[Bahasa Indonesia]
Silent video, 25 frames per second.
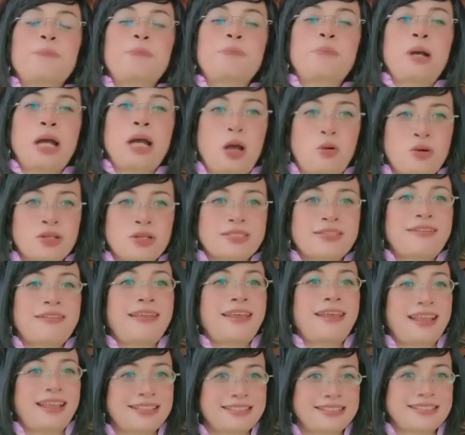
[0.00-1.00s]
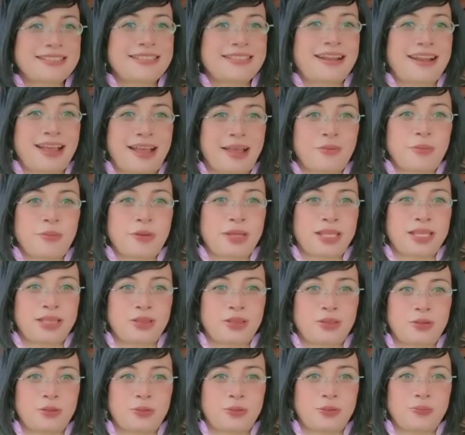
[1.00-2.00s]
pengawasan ekstra
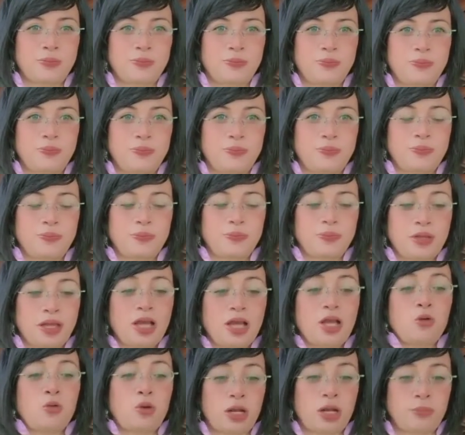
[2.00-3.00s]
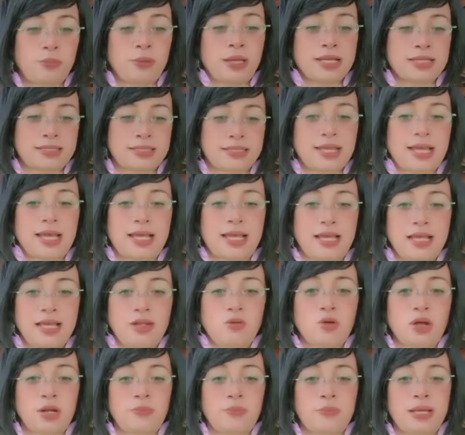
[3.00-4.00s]
begitu. Luar biasa,
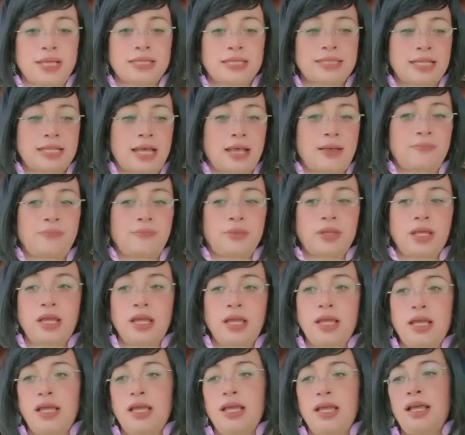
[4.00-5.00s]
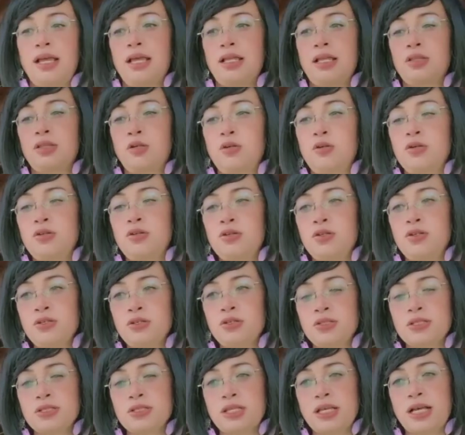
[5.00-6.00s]
luar biasa.
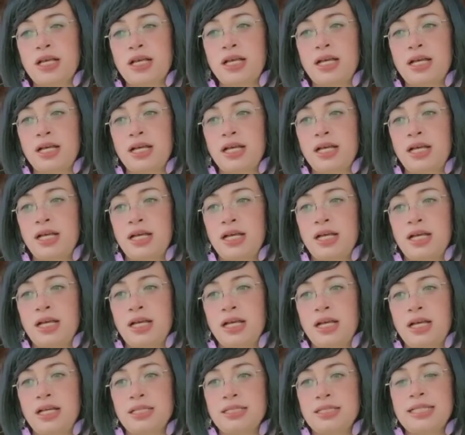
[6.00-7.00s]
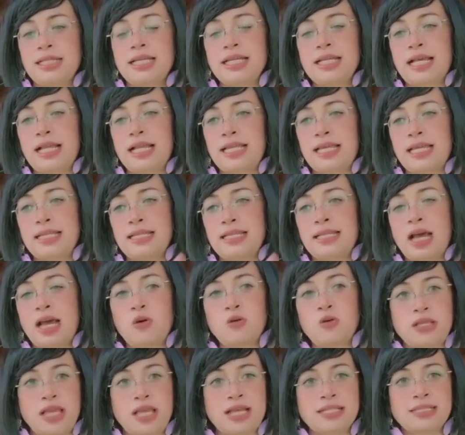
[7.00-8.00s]
Terus jadi kalian
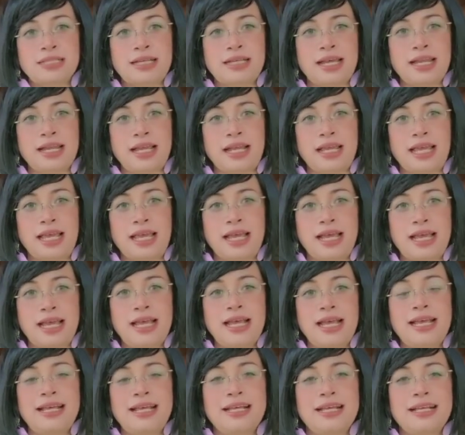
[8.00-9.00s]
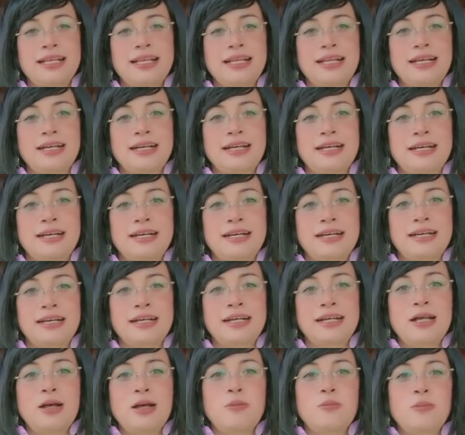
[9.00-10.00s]
tahu ya sekarang ya uh,
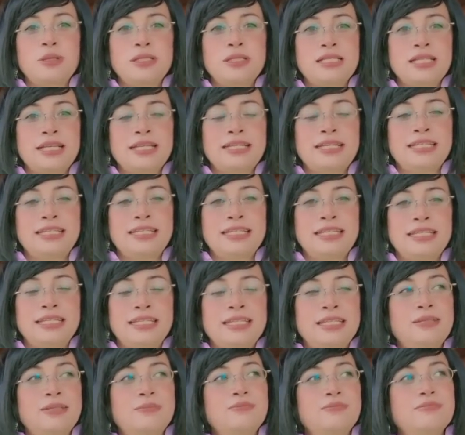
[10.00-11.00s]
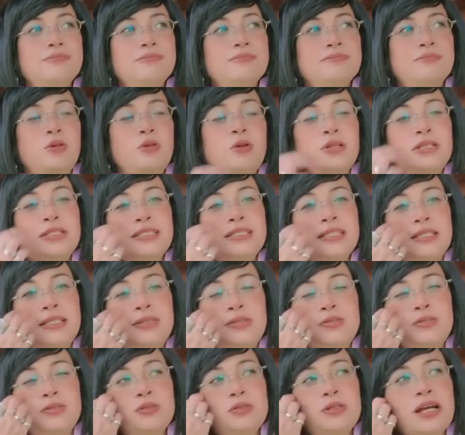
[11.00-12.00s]
menjadi polisi
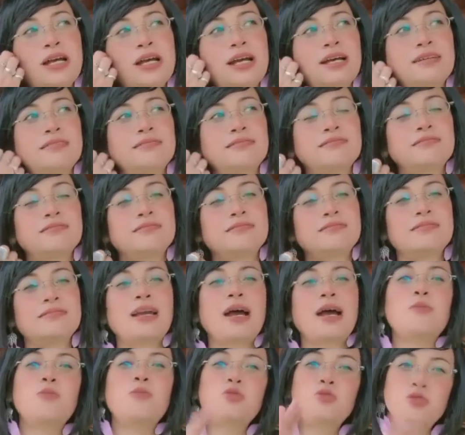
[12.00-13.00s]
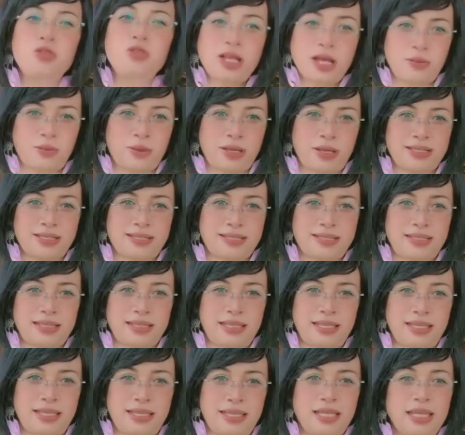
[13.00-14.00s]
itu juga gak mudah
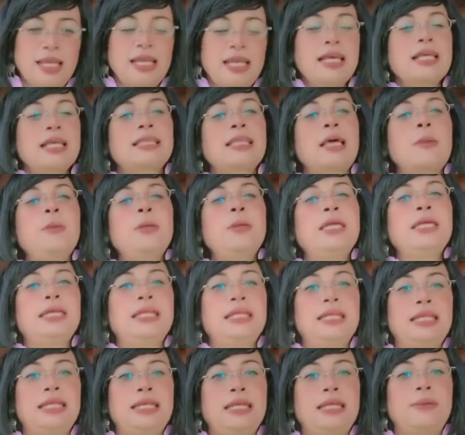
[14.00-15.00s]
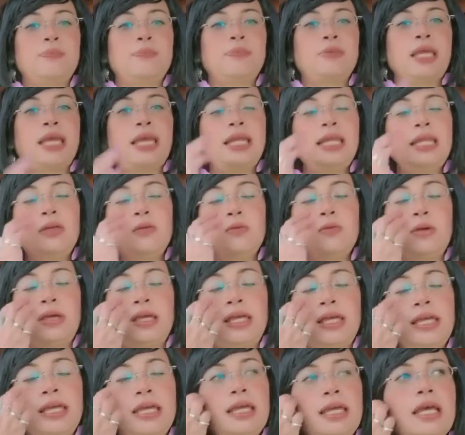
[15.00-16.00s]
Besti. Tapi gini,
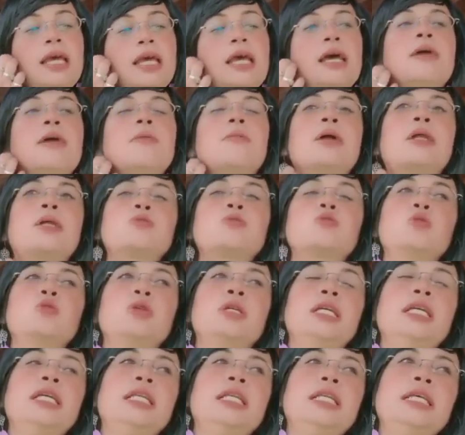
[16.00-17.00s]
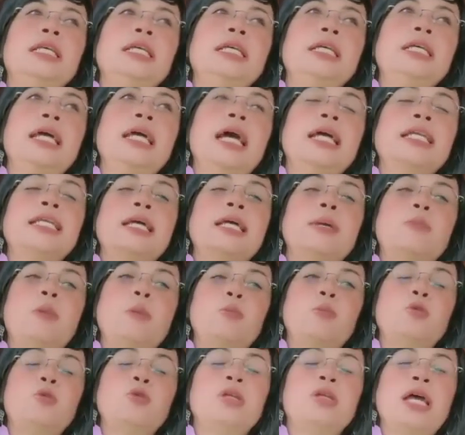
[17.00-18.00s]
anyway, Madang Suki ini hanya
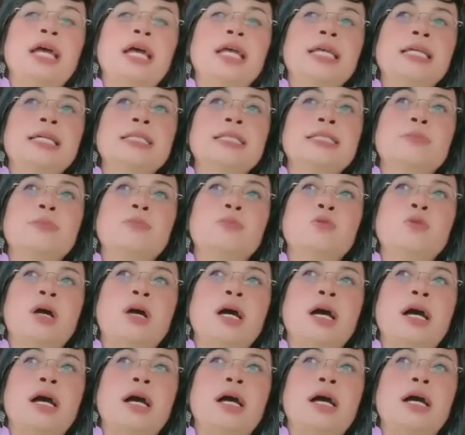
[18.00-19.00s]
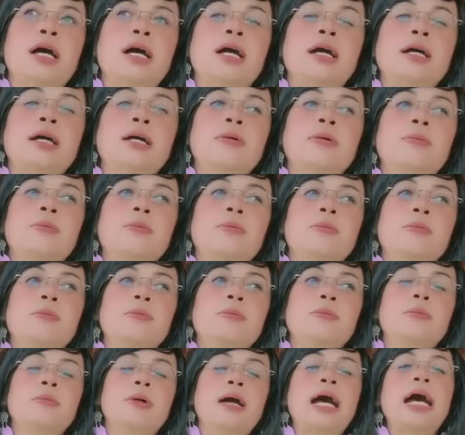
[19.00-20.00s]
mempunyai sebuah
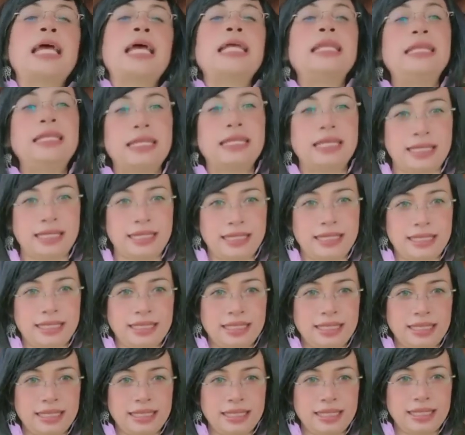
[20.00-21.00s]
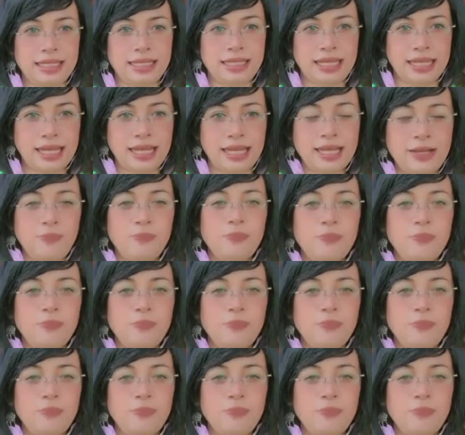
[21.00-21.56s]
idea ya